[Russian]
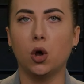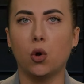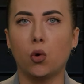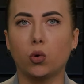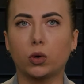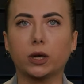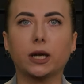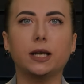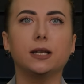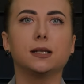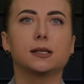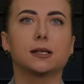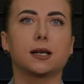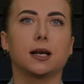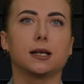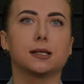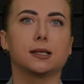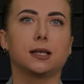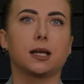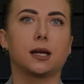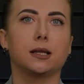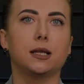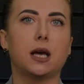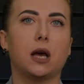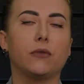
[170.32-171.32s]
Украинская
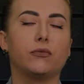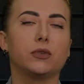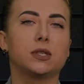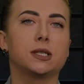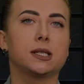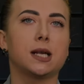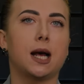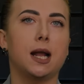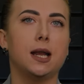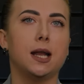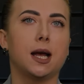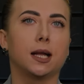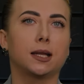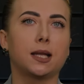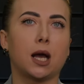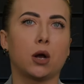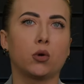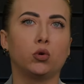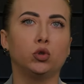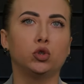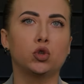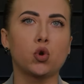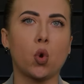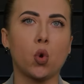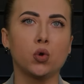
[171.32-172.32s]
страна официально
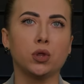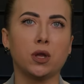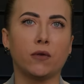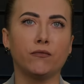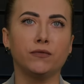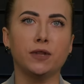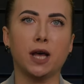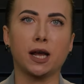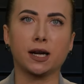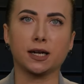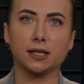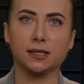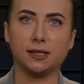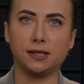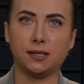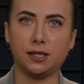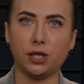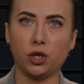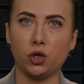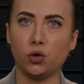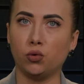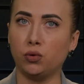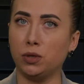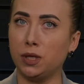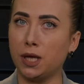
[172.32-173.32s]
атаку дронов на
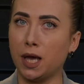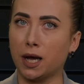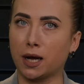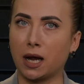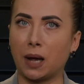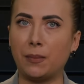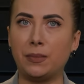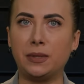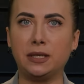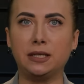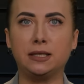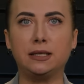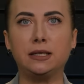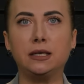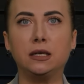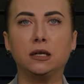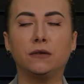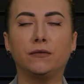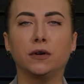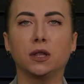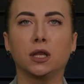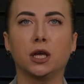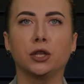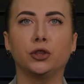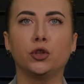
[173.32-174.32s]
Россию не
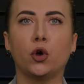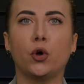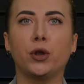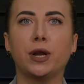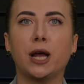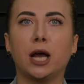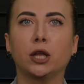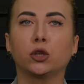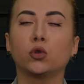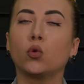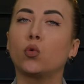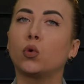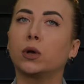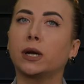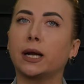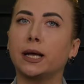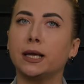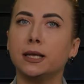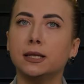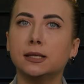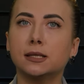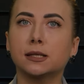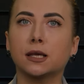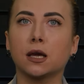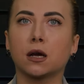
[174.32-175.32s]
комментировала, но ряд
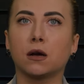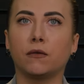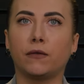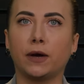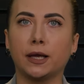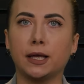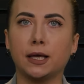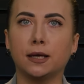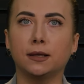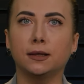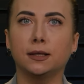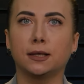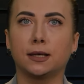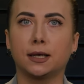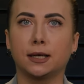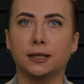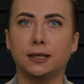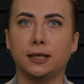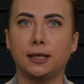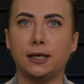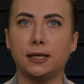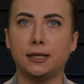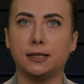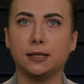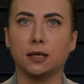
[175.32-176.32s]
украинских военных
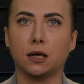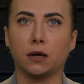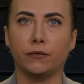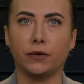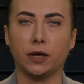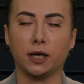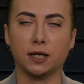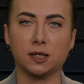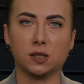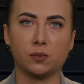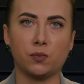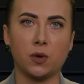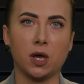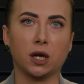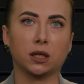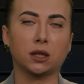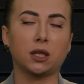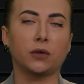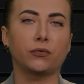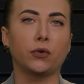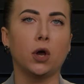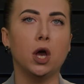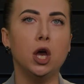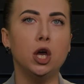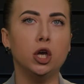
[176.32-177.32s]
аналитиков и
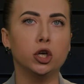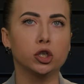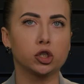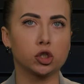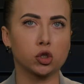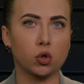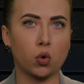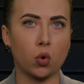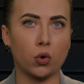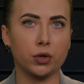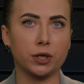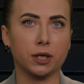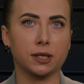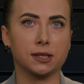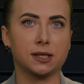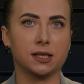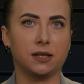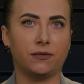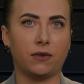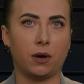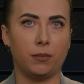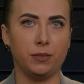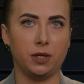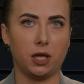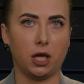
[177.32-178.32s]
экспертов
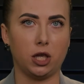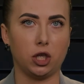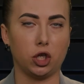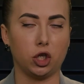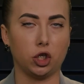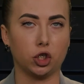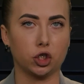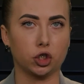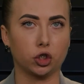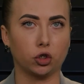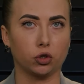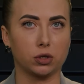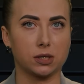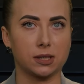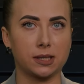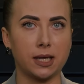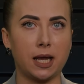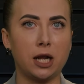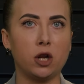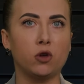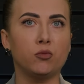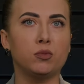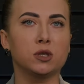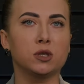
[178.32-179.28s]
сходятся во мнении, что целью